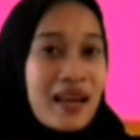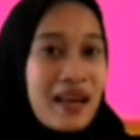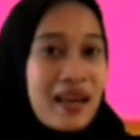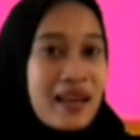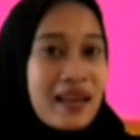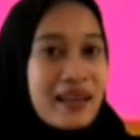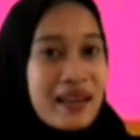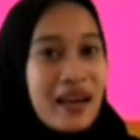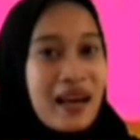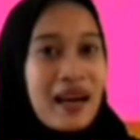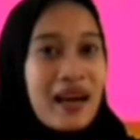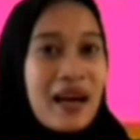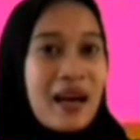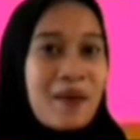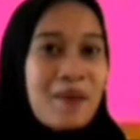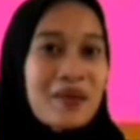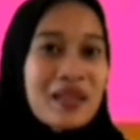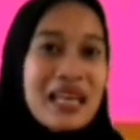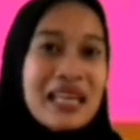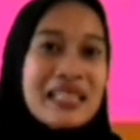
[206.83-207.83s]

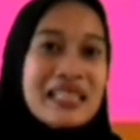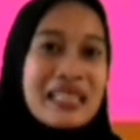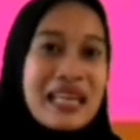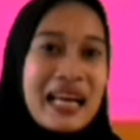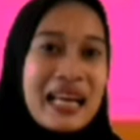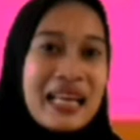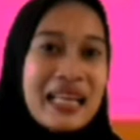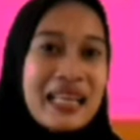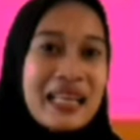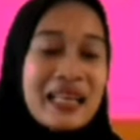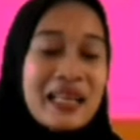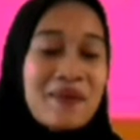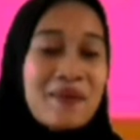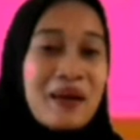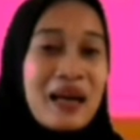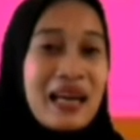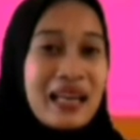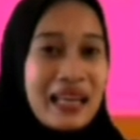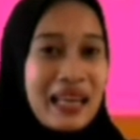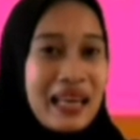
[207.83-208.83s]
Nah, benar sekali
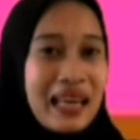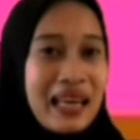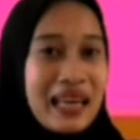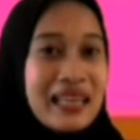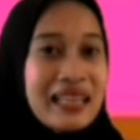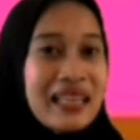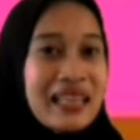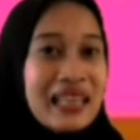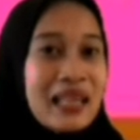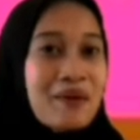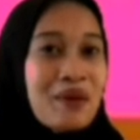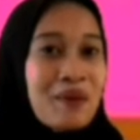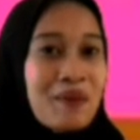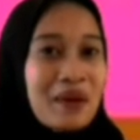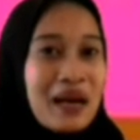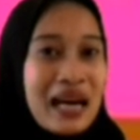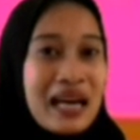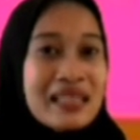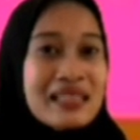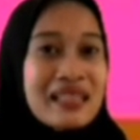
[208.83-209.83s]
kemarin kita
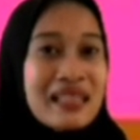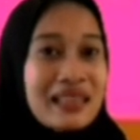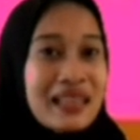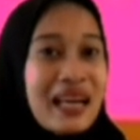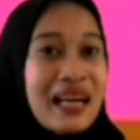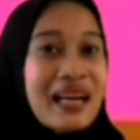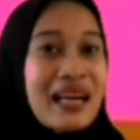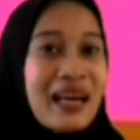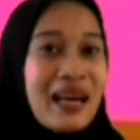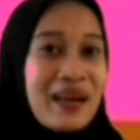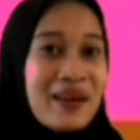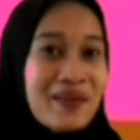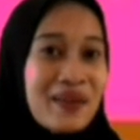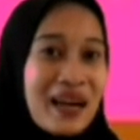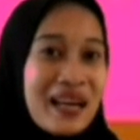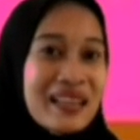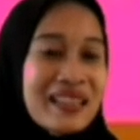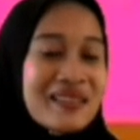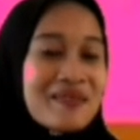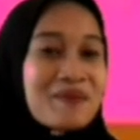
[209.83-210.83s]
membahas tentang
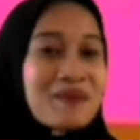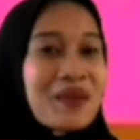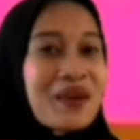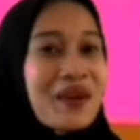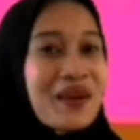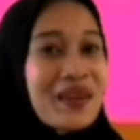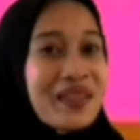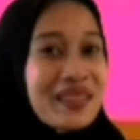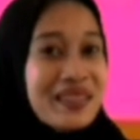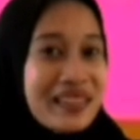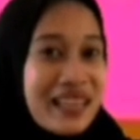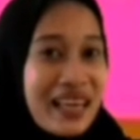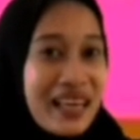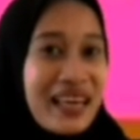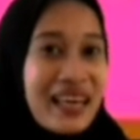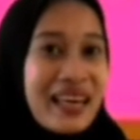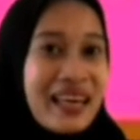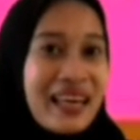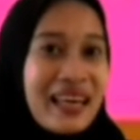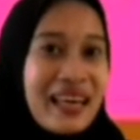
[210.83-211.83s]
hewan
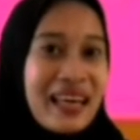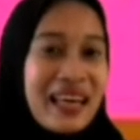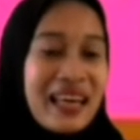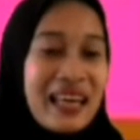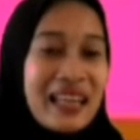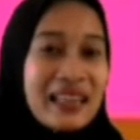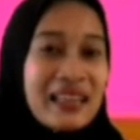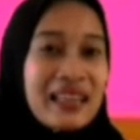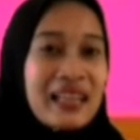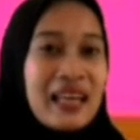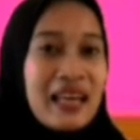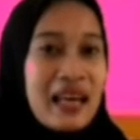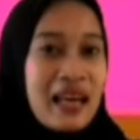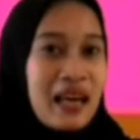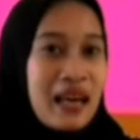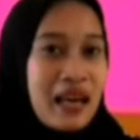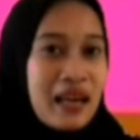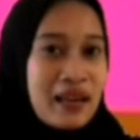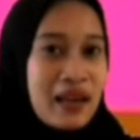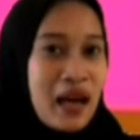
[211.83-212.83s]
monyet.
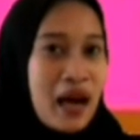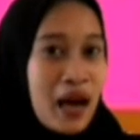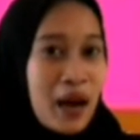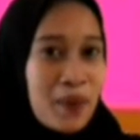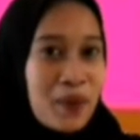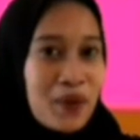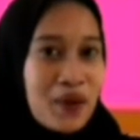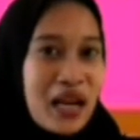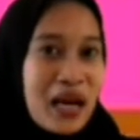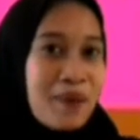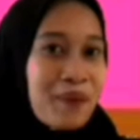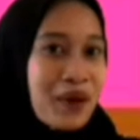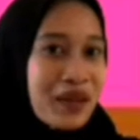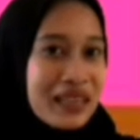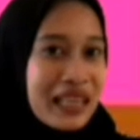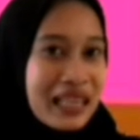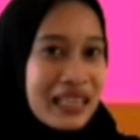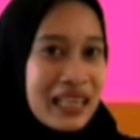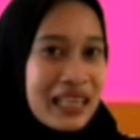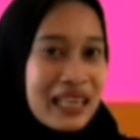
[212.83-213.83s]
Nah, Bunda mau
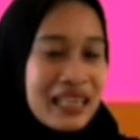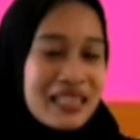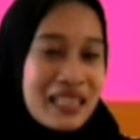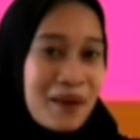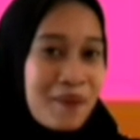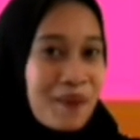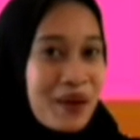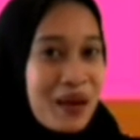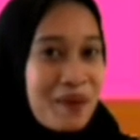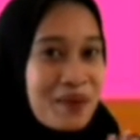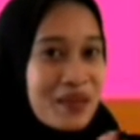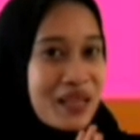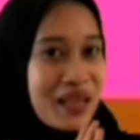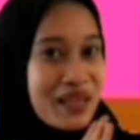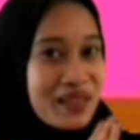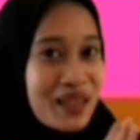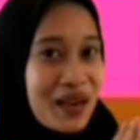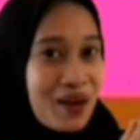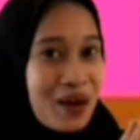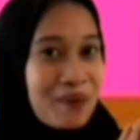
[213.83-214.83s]
tanya nih siapa yang
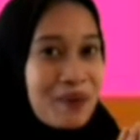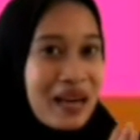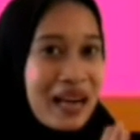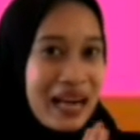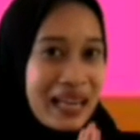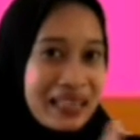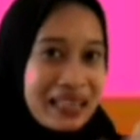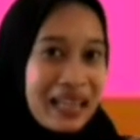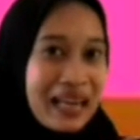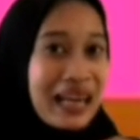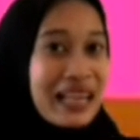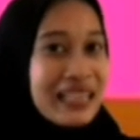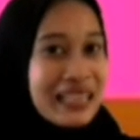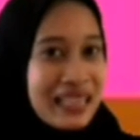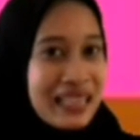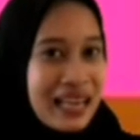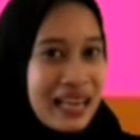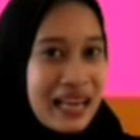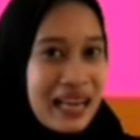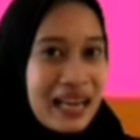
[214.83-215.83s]
bisa jawab angkat tangan
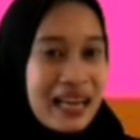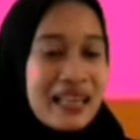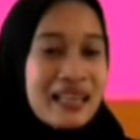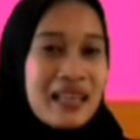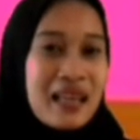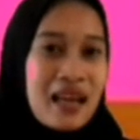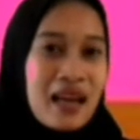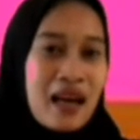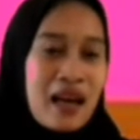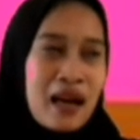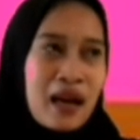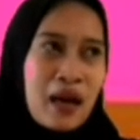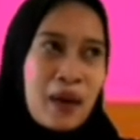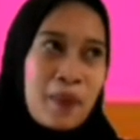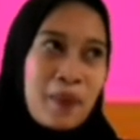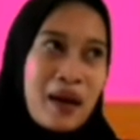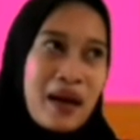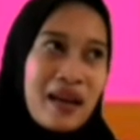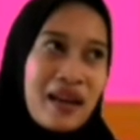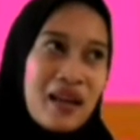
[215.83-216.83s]
ya?
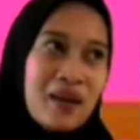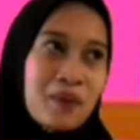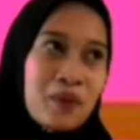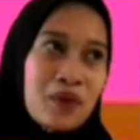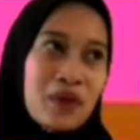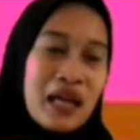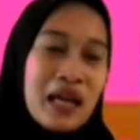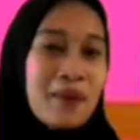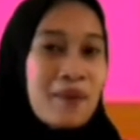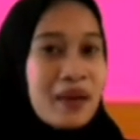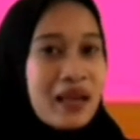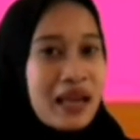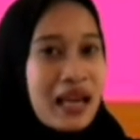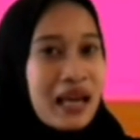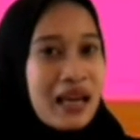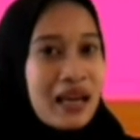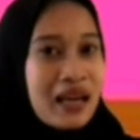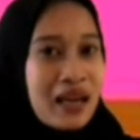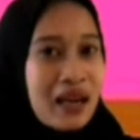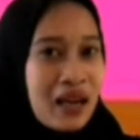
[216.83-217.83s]
Kemarin Bunda
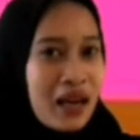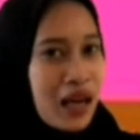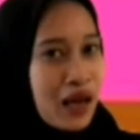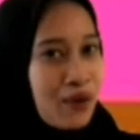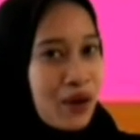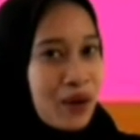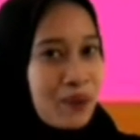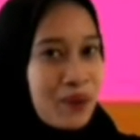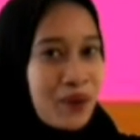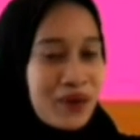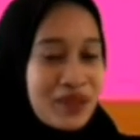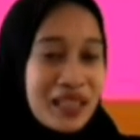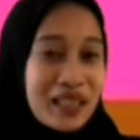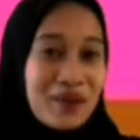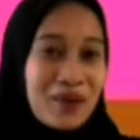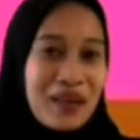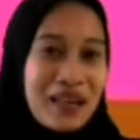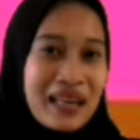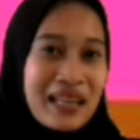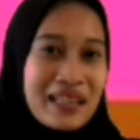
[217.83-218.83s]
bilang hewan monyet
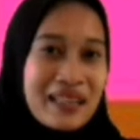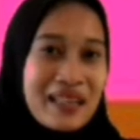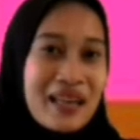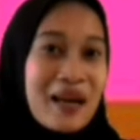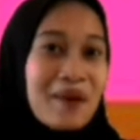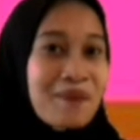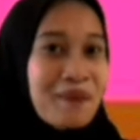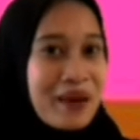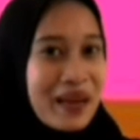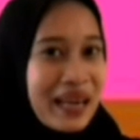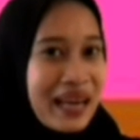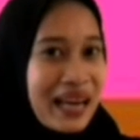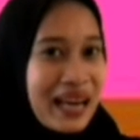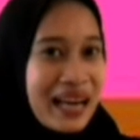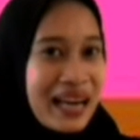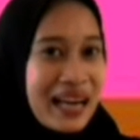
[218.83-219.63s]
warnanya apa ya?